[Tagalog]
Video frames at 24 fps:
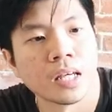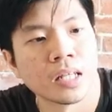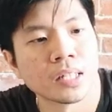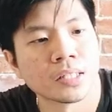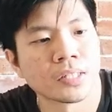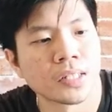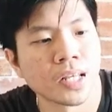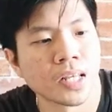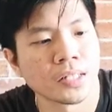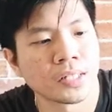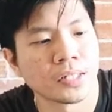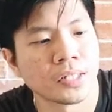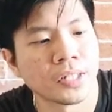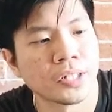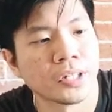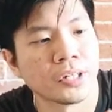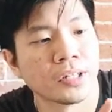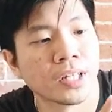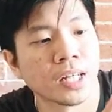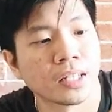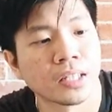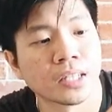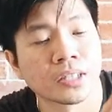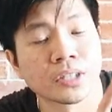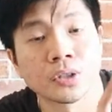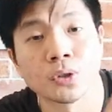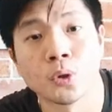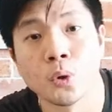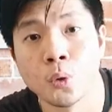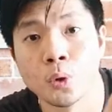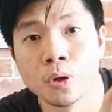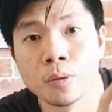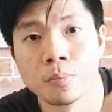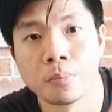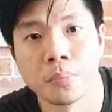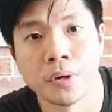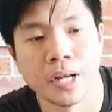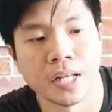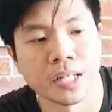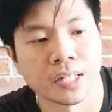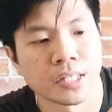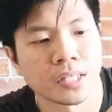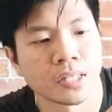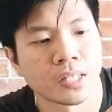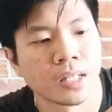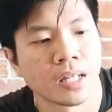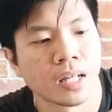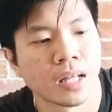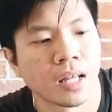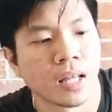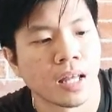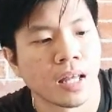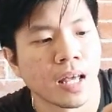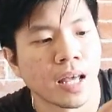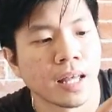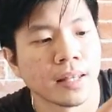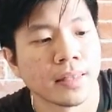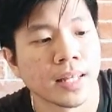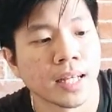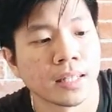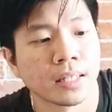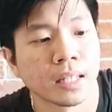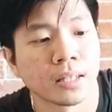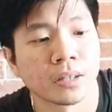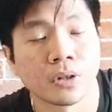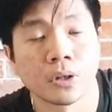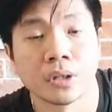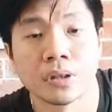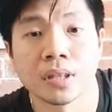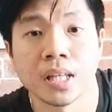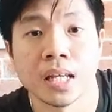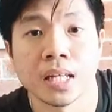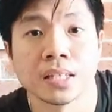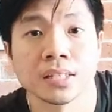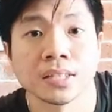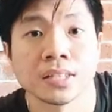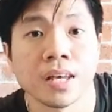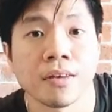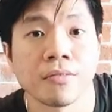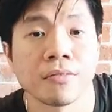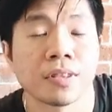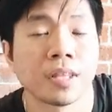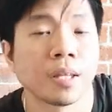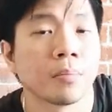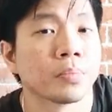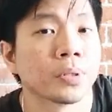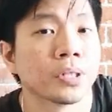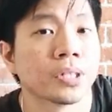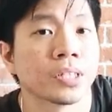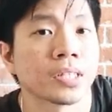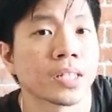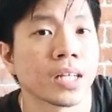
It says here that it's cold-pressed and that it contains 70%